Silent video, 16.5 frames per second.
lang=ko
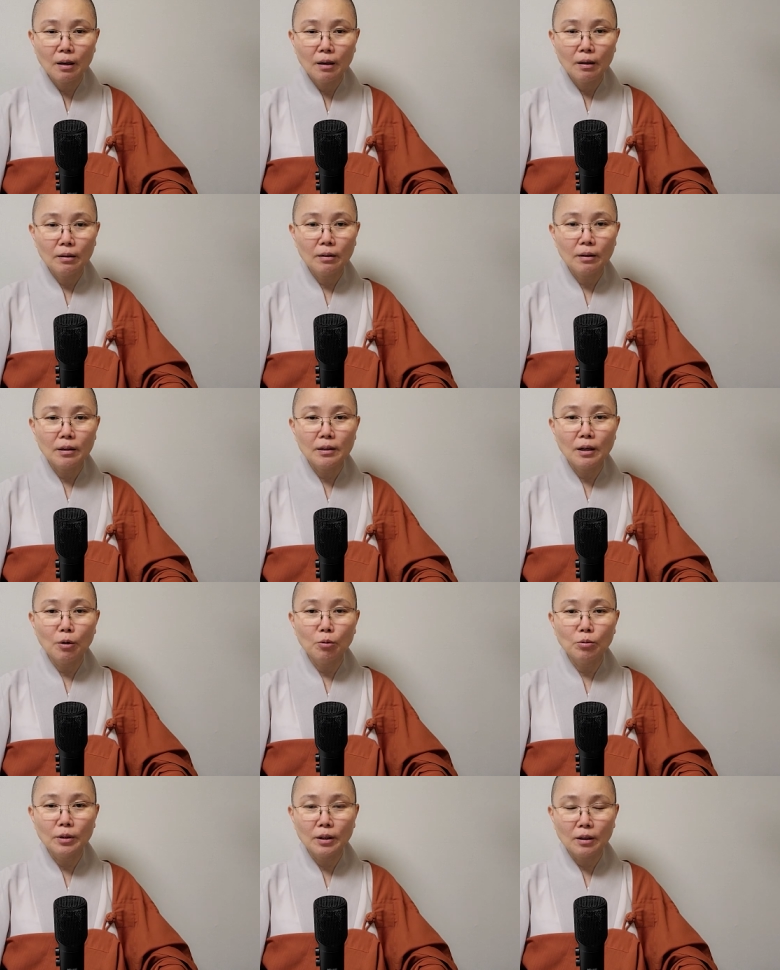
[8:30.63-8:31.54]
이렇게
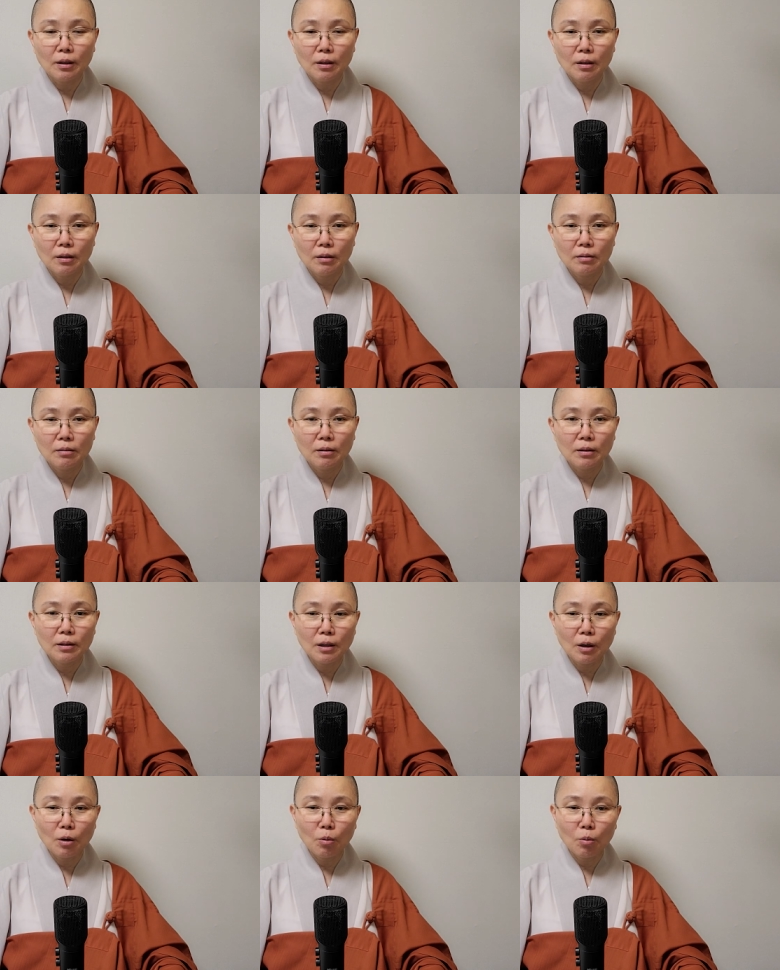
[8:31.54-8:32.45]
나오니까. 그렇게
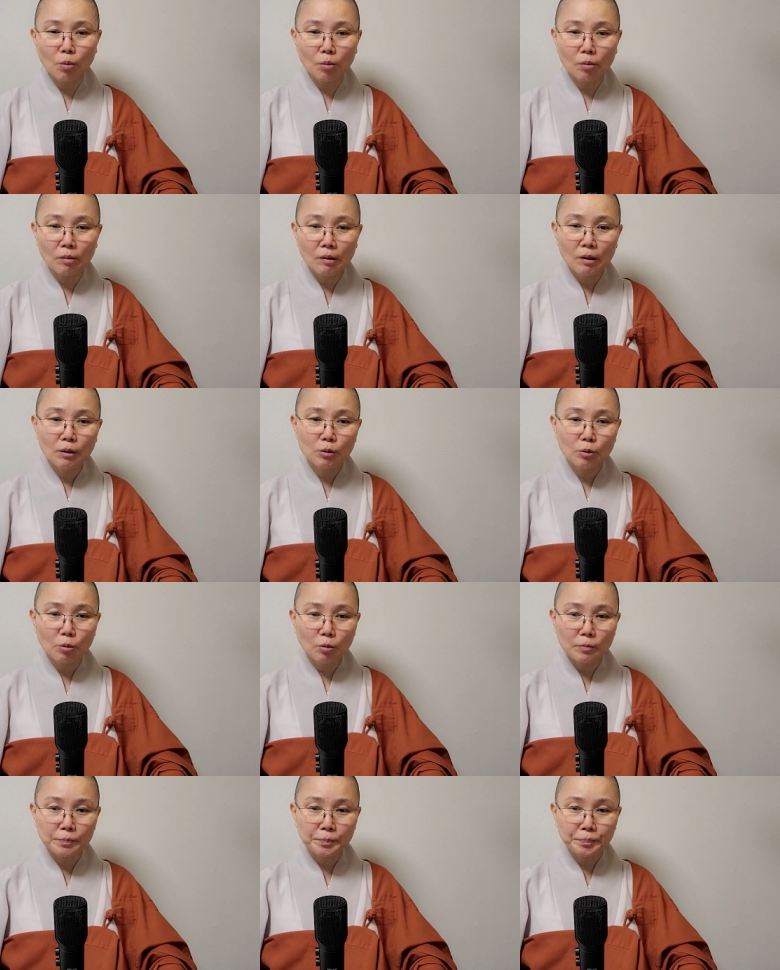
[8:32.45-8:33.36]
나오고,
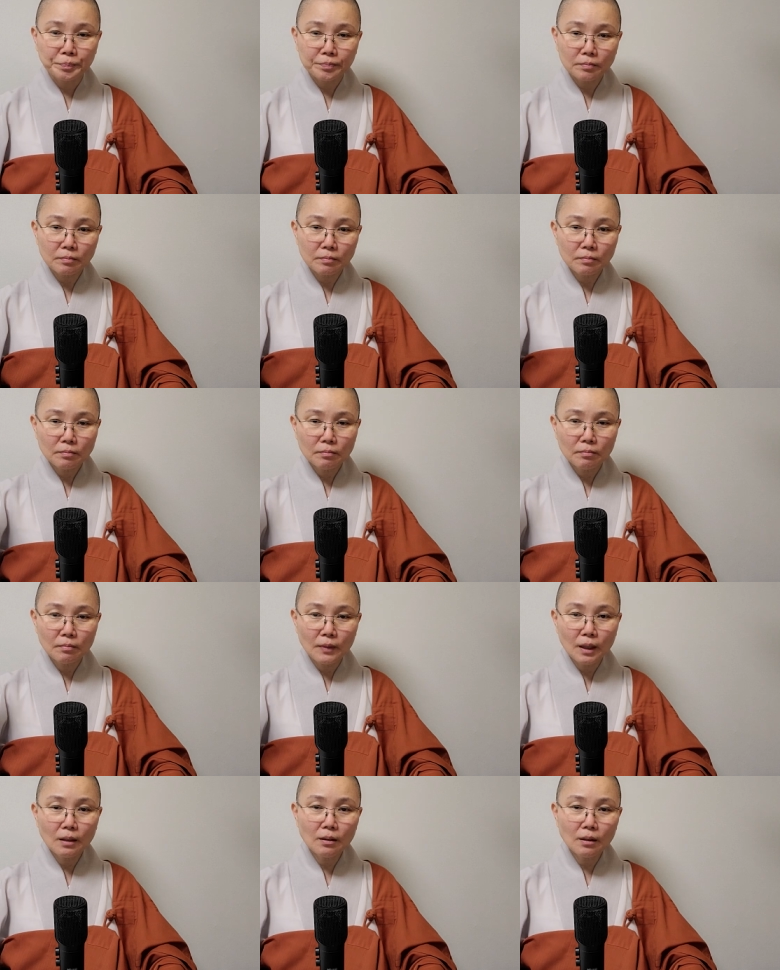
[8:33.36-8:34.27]
또,
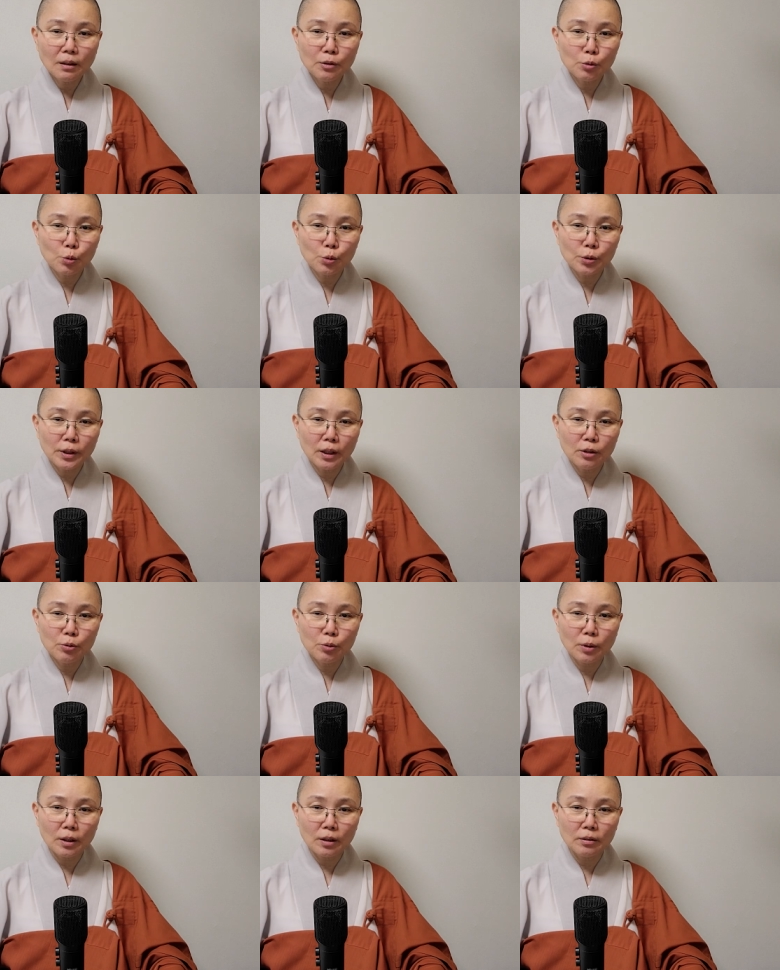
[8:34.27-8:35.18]
딱 하나 존재하는
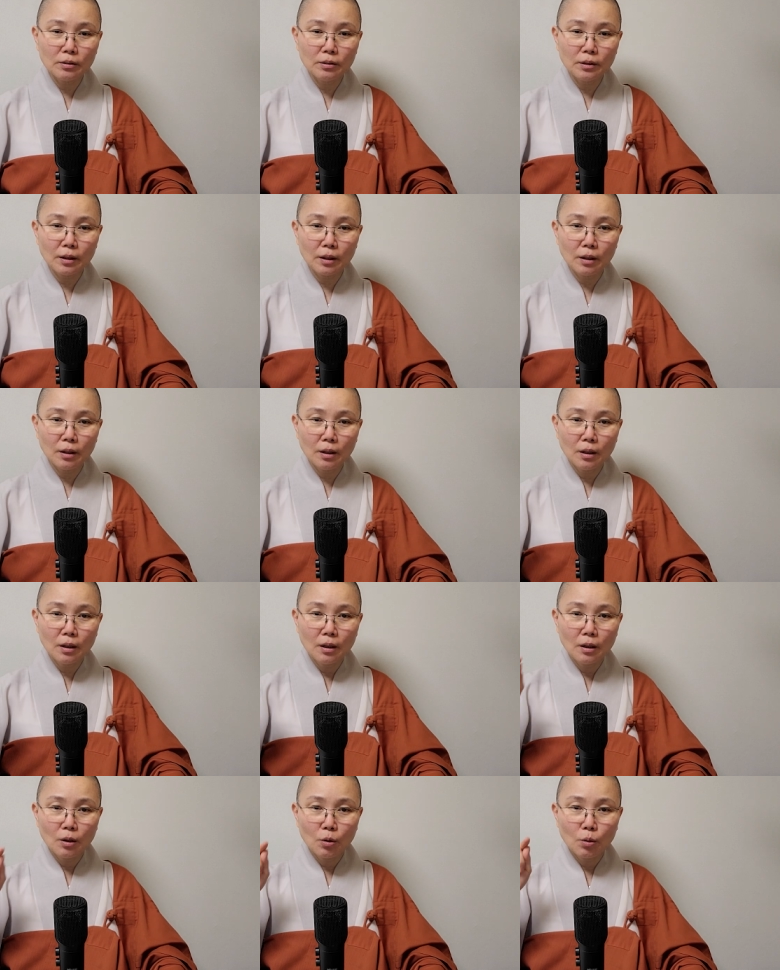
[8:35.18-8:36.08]
줄 알았는데,
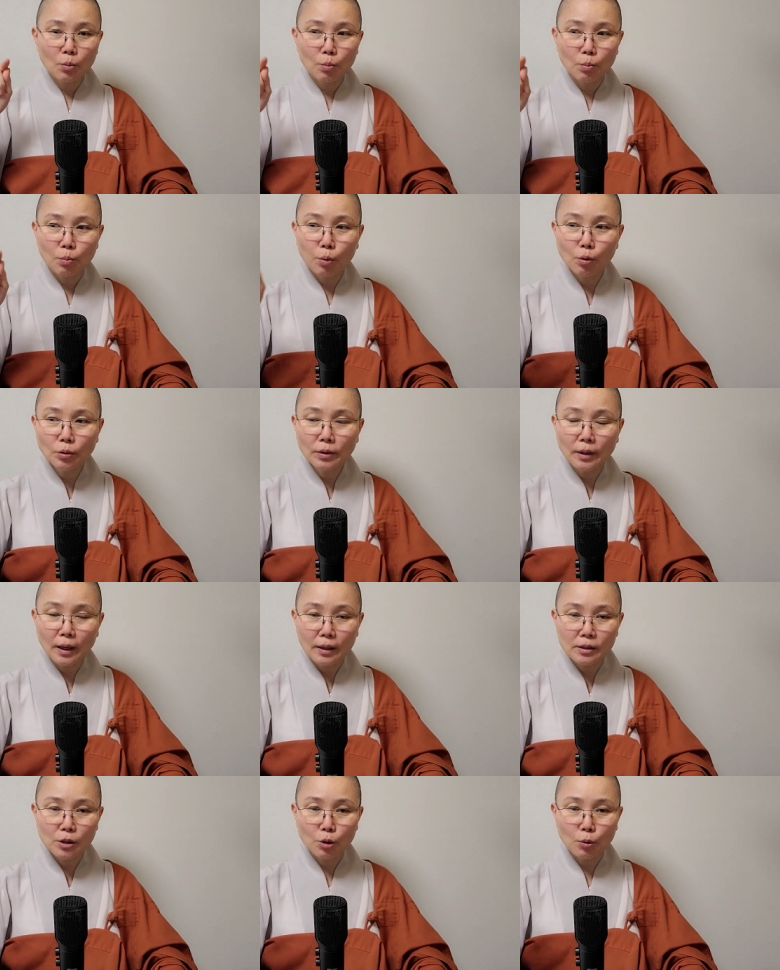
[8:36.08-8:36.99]
볼
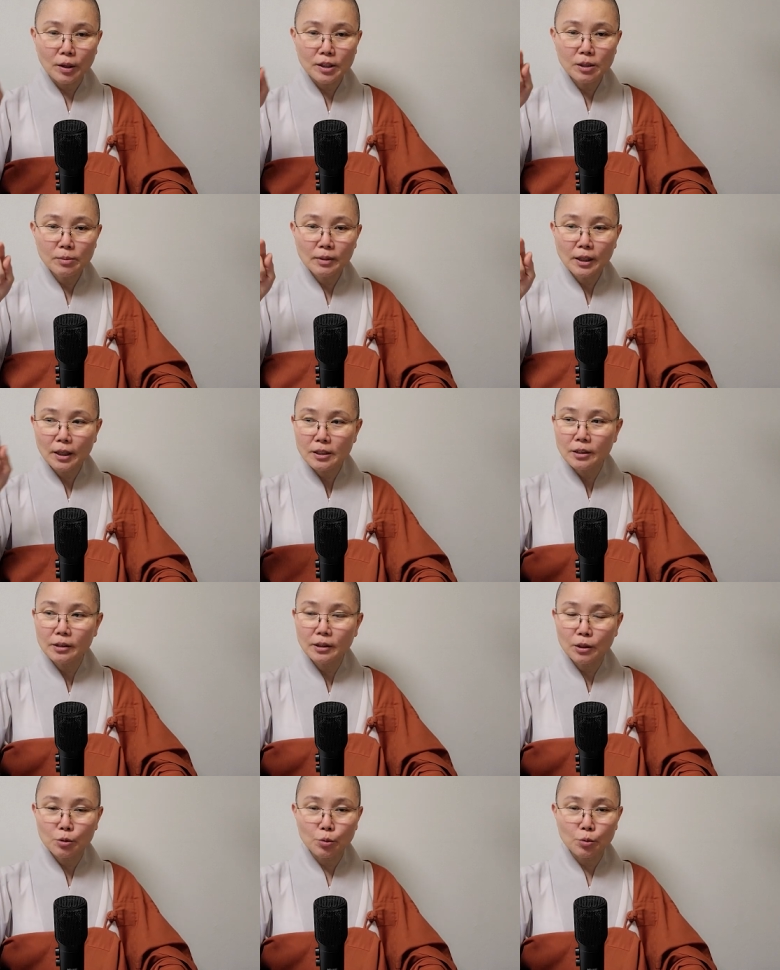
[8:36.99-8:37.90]
때, 즉, 관심을 가질
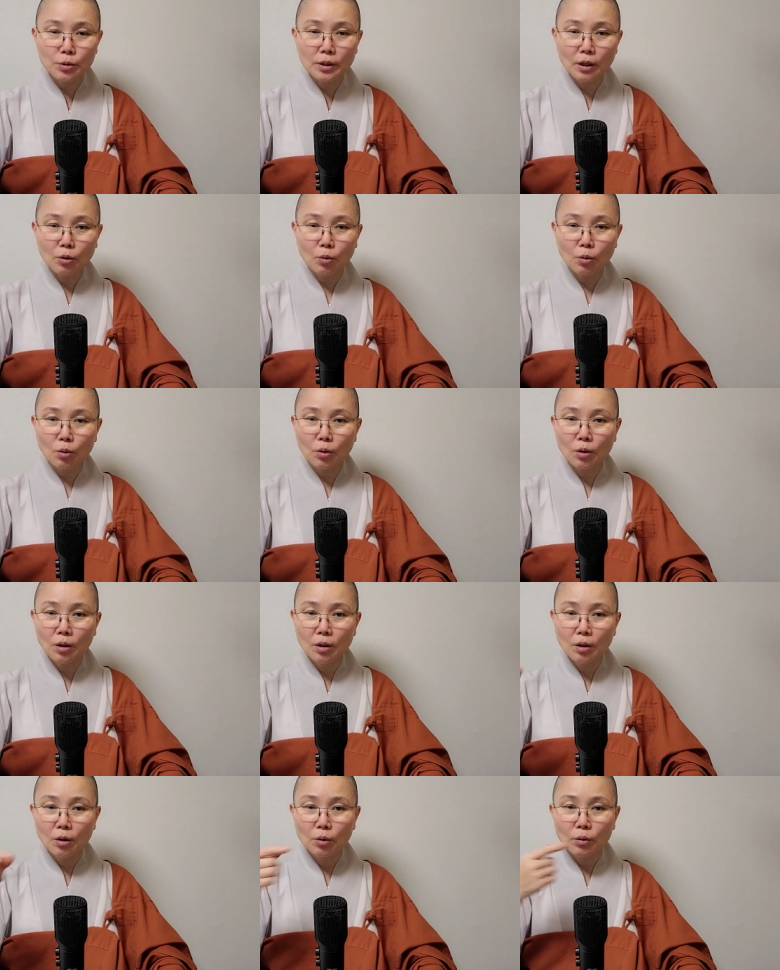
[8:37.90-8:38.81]
때 존재하고,
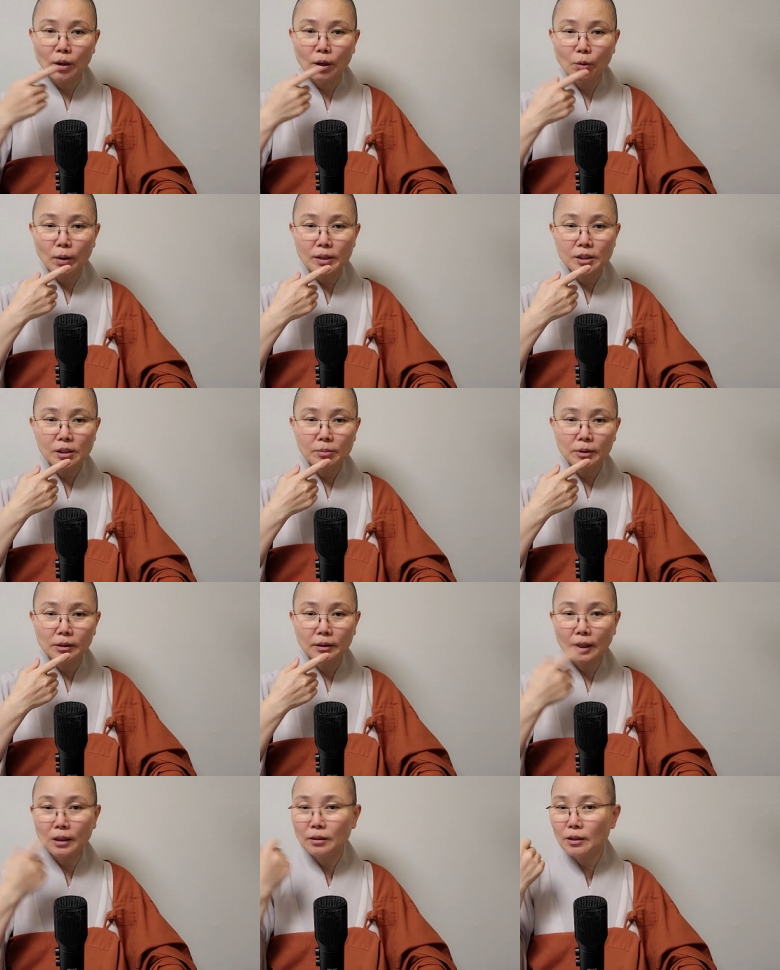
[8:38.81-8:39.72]
내
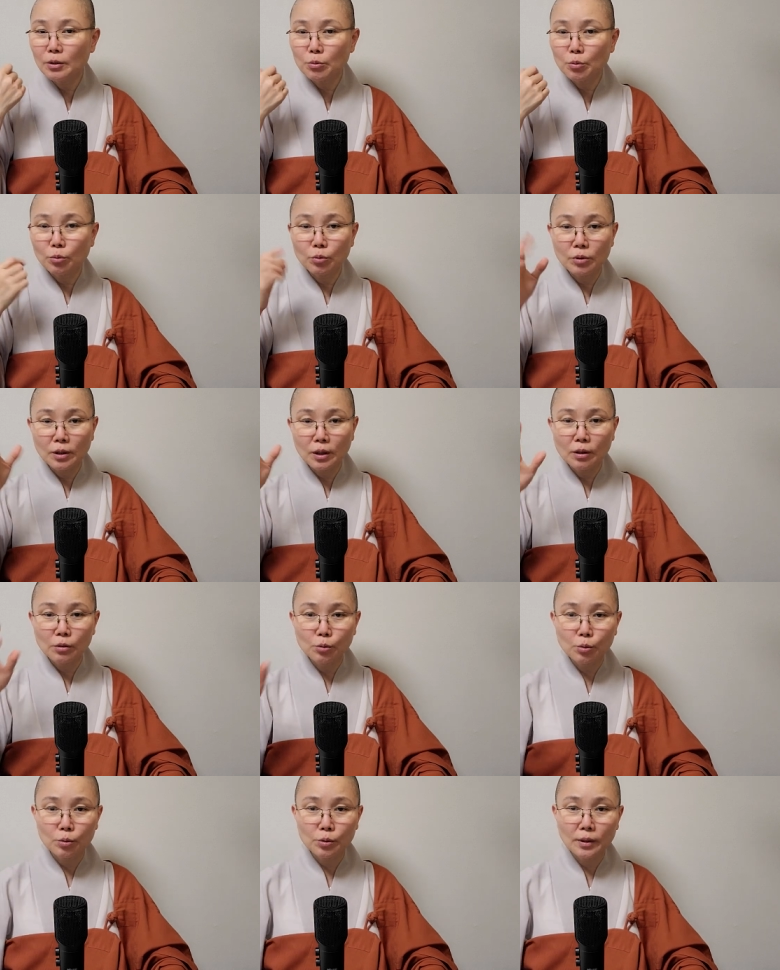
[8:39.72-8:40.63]
관심을 다른 데 쏟으니까
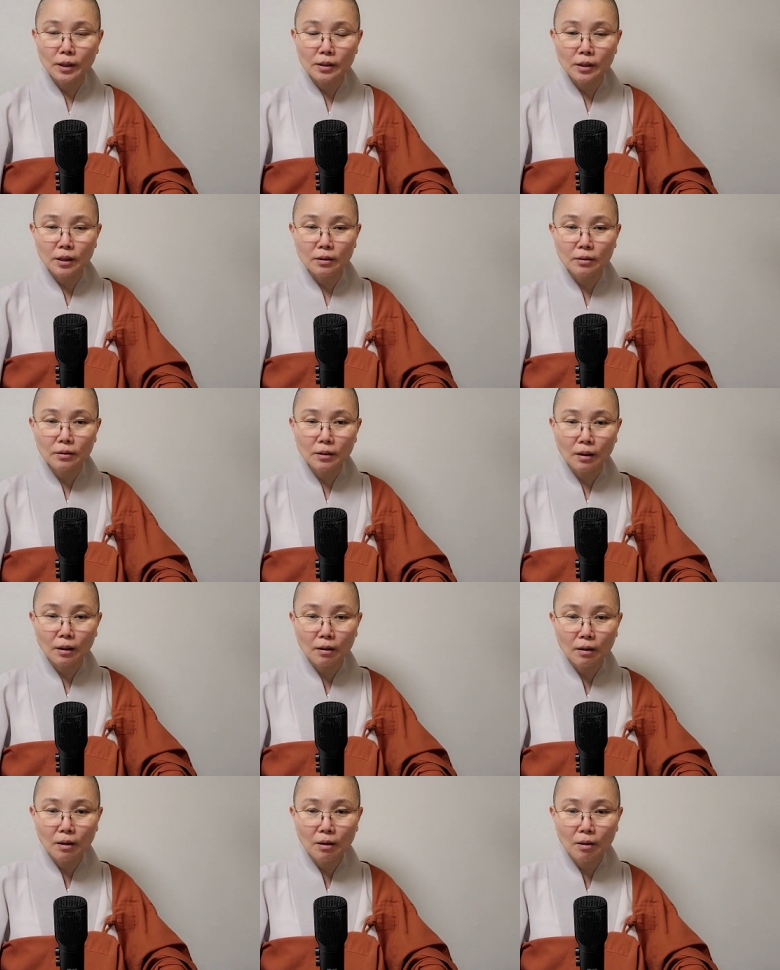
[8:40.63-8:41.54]
그 존재하지 않는다.